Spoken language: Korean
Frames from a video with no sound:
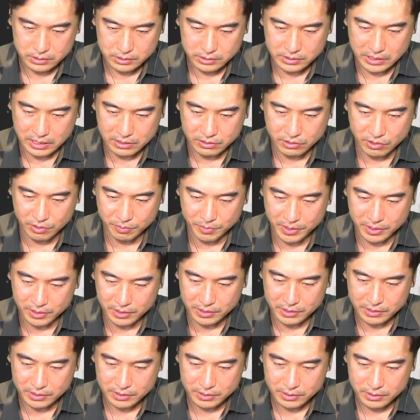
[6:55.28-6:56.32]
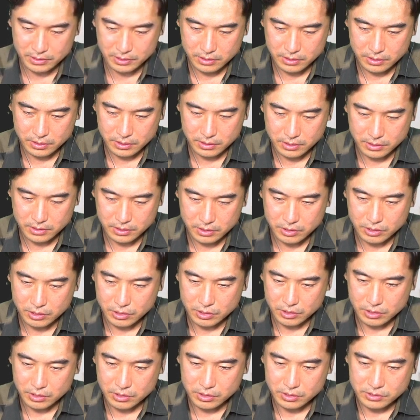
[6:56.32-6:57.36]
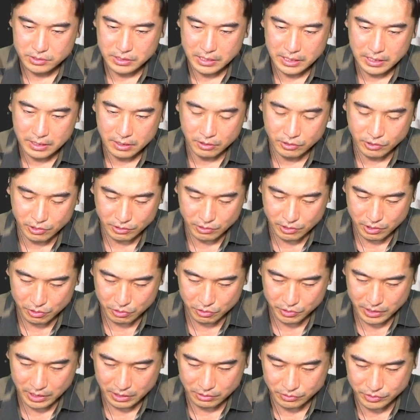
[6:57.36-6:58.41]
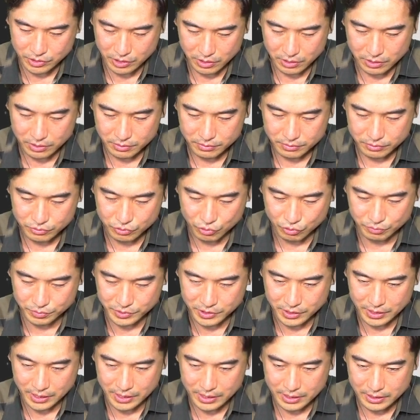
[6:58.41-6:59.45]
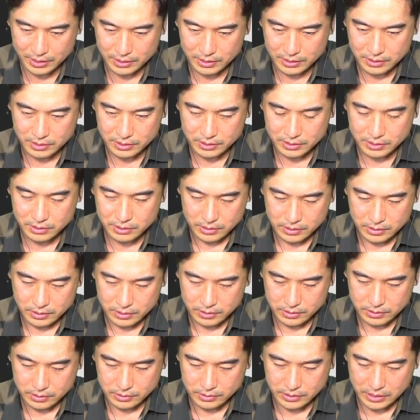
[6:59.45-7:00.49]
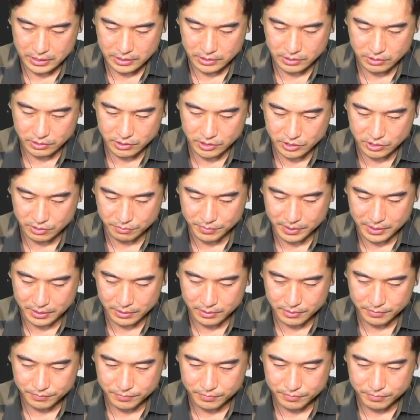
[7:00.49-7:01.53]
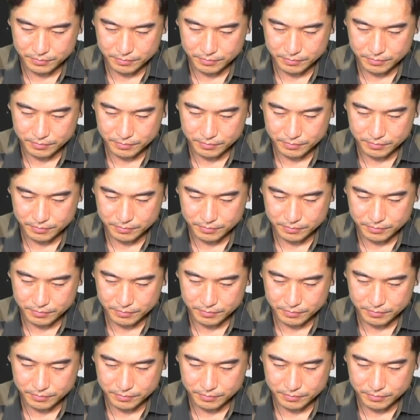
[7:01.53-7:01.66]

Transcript: 자, 그러면은 자, 어떤 결론이 나오죠? 조금 전에 자, 1억 2천만 원.